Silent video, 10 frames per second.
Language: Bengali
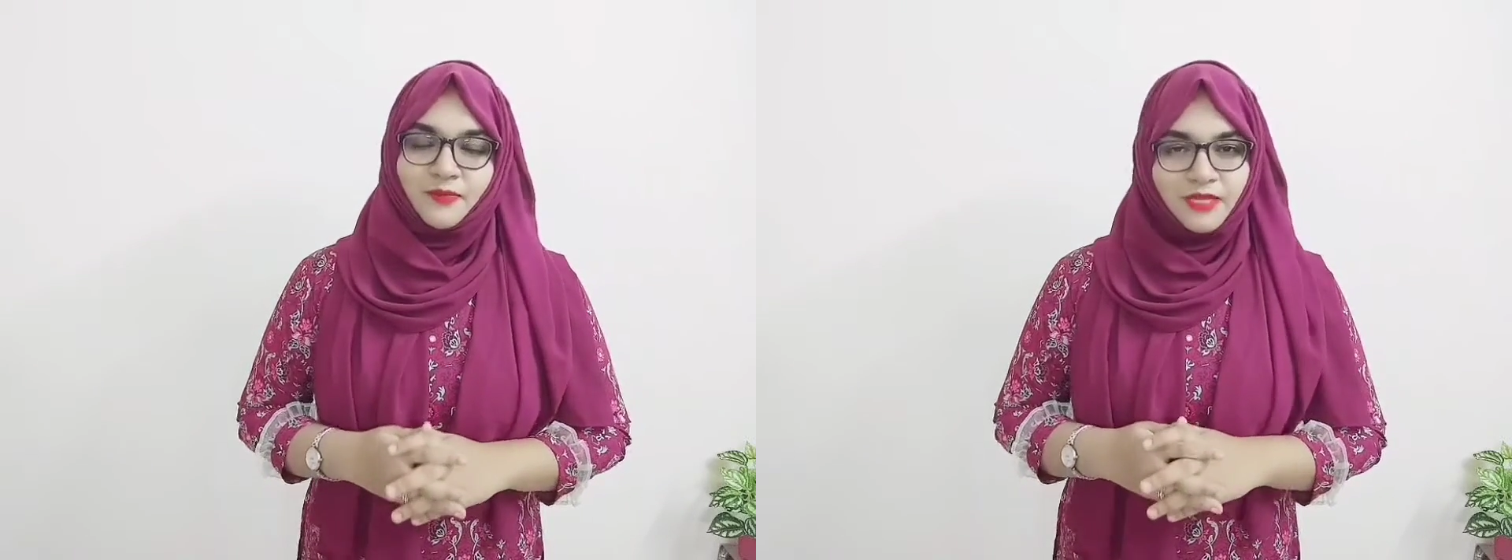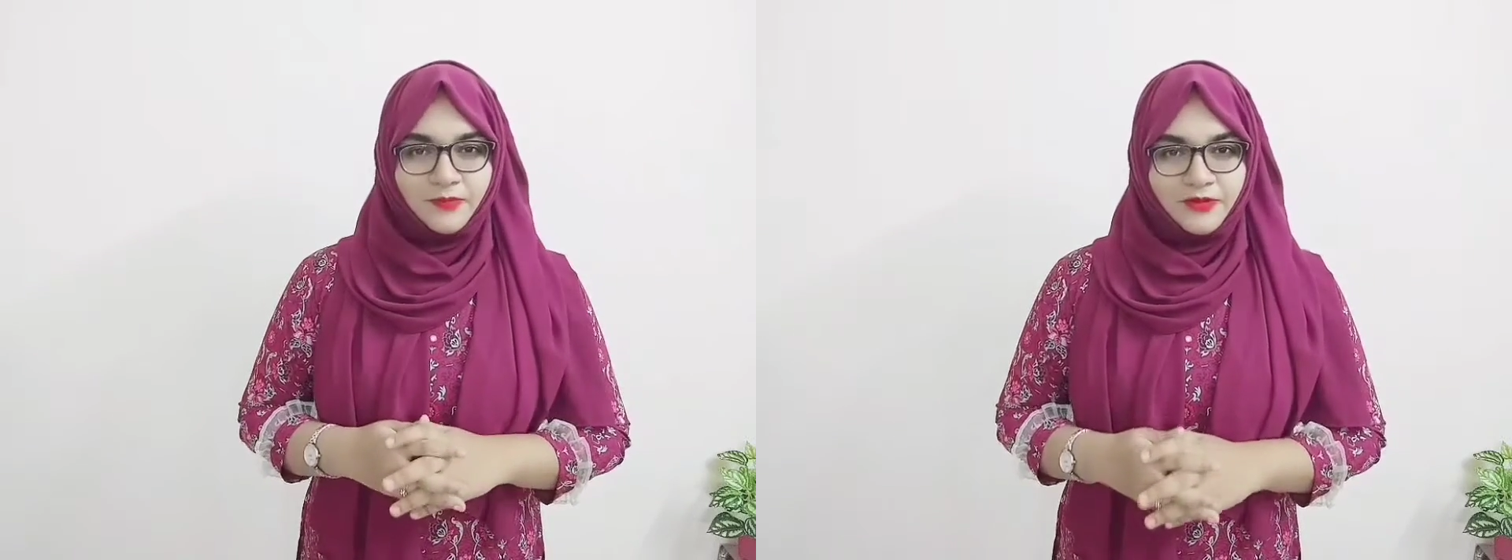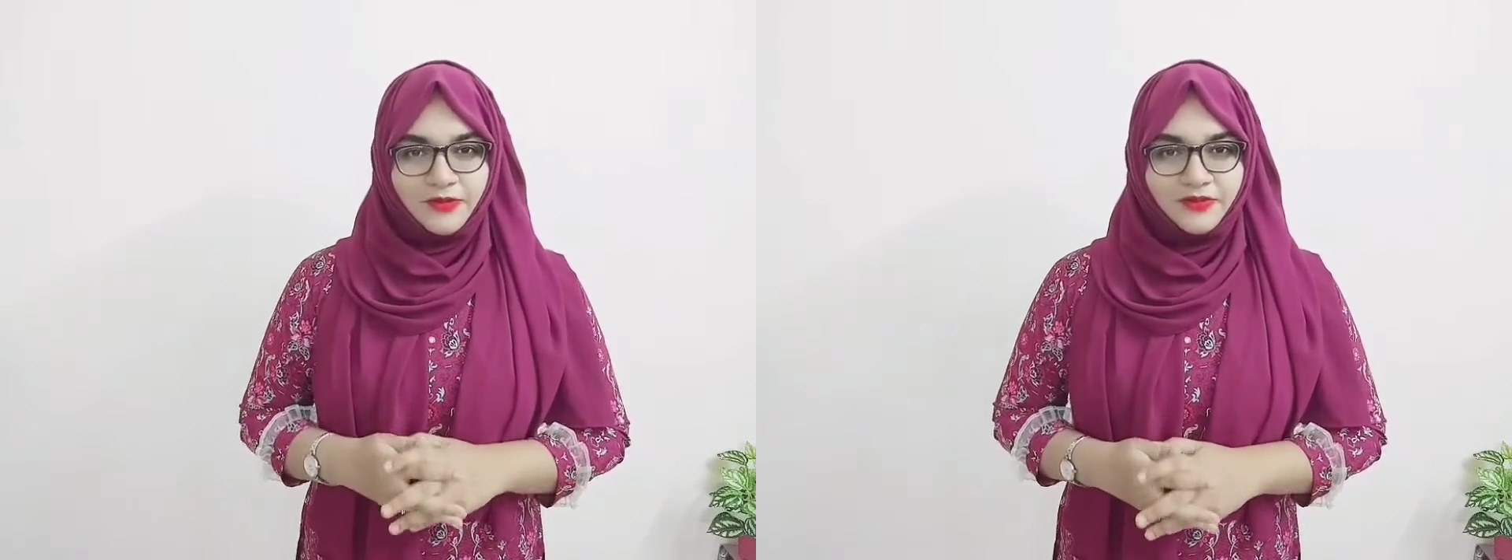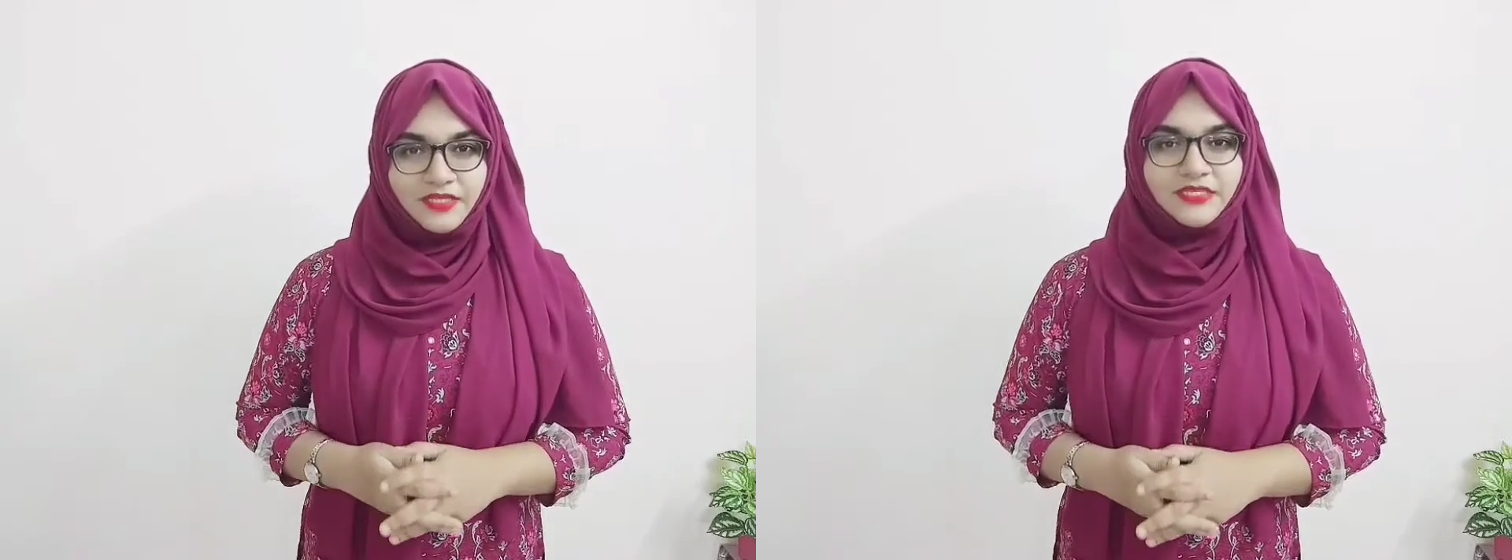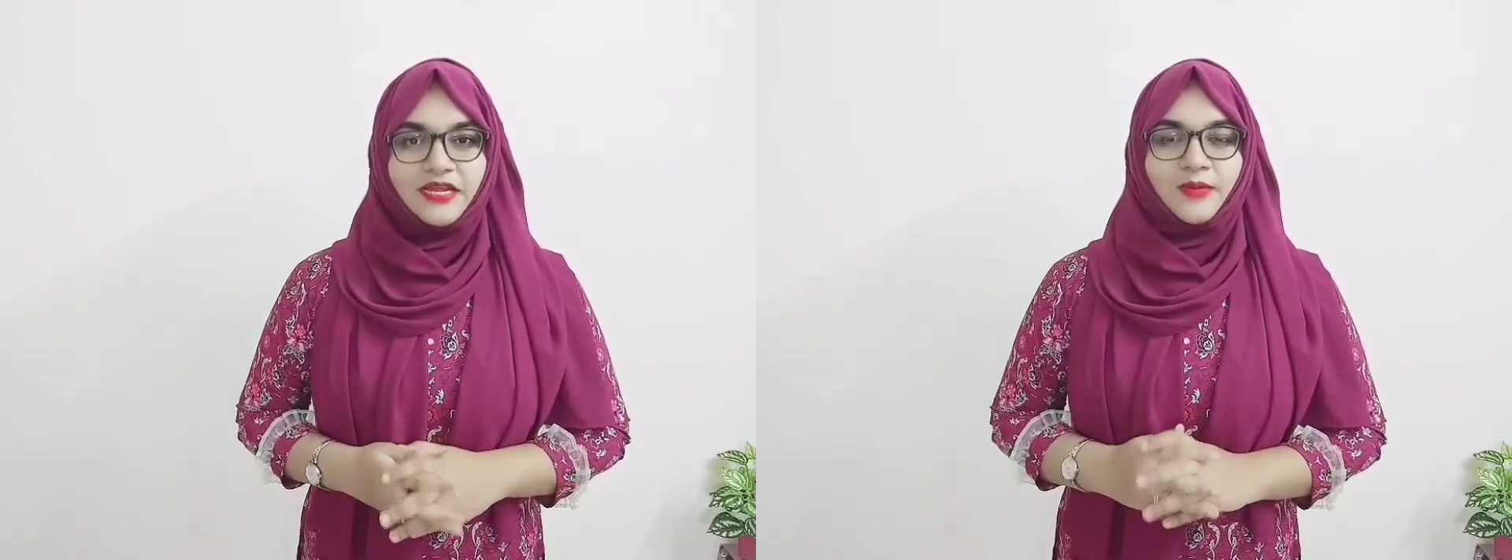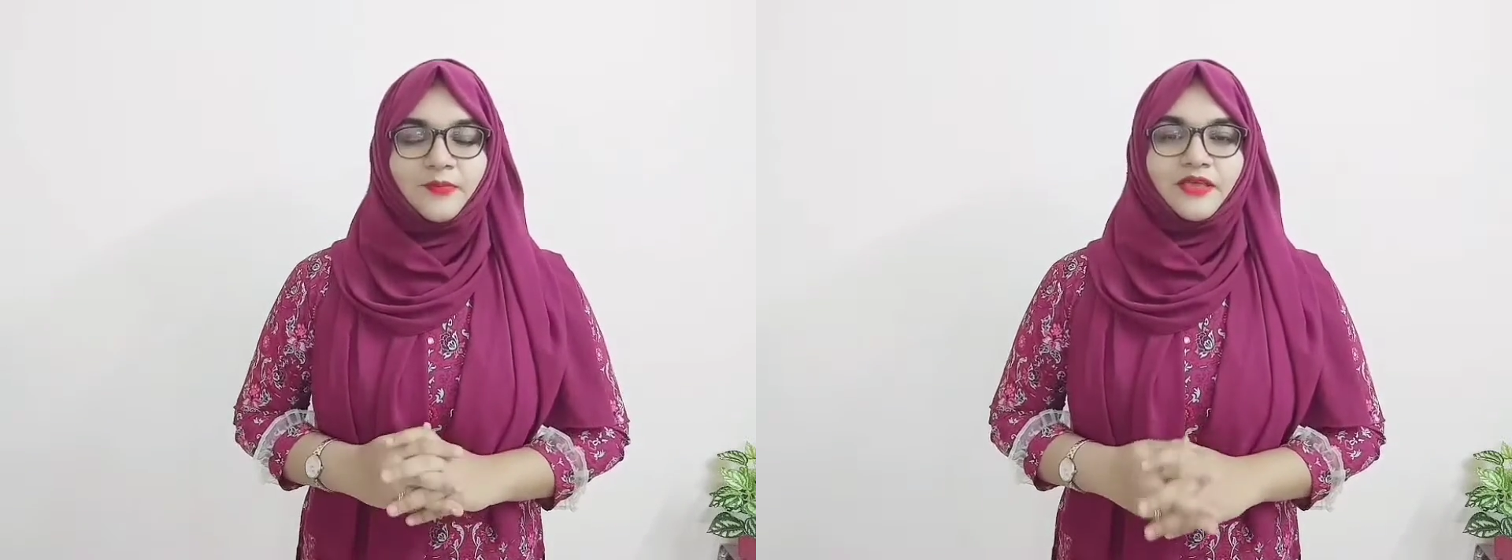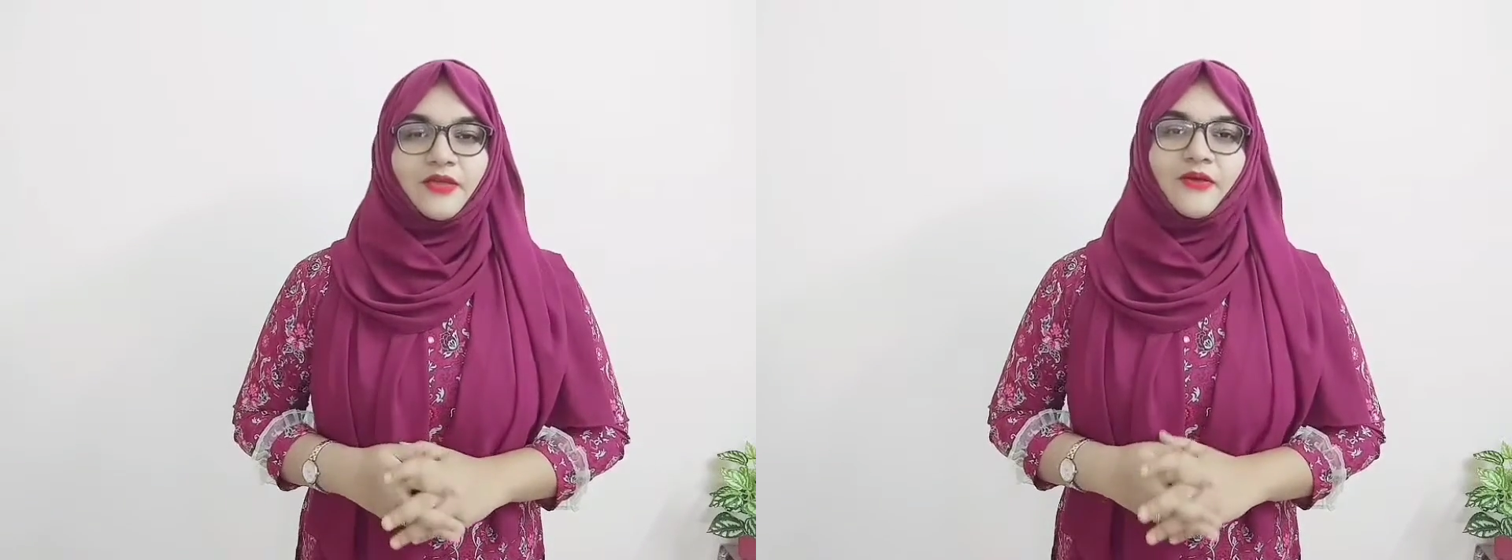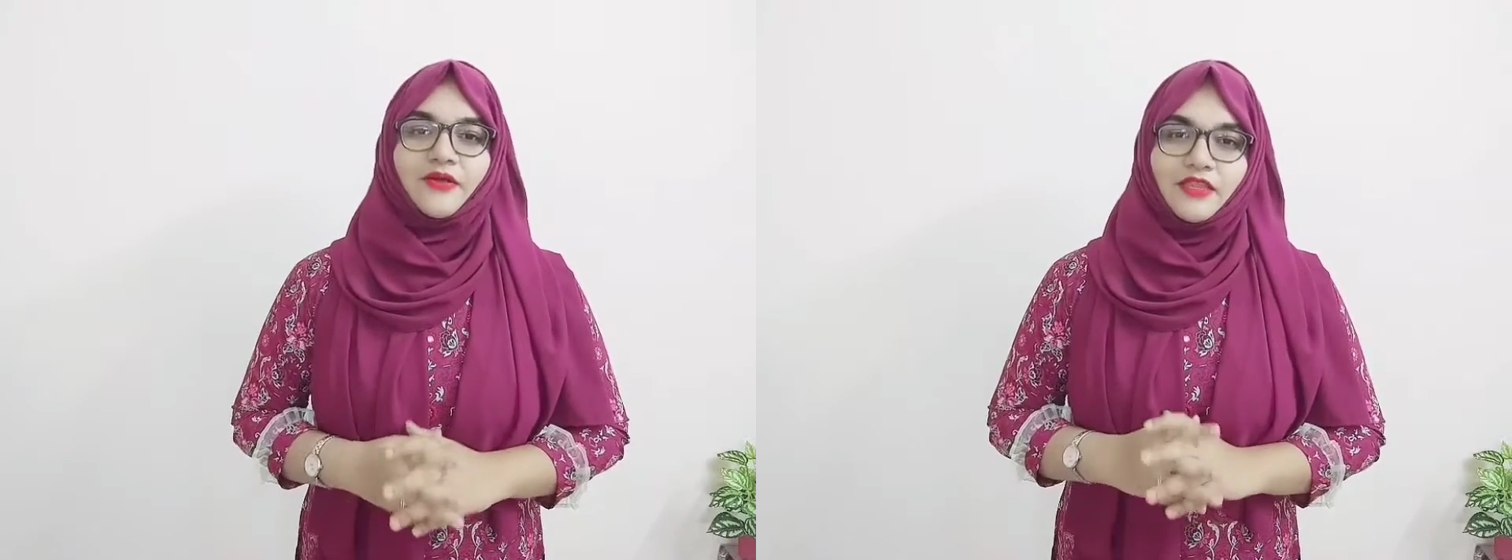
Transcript: আমার এই ভিডিওটি যারা আমাকে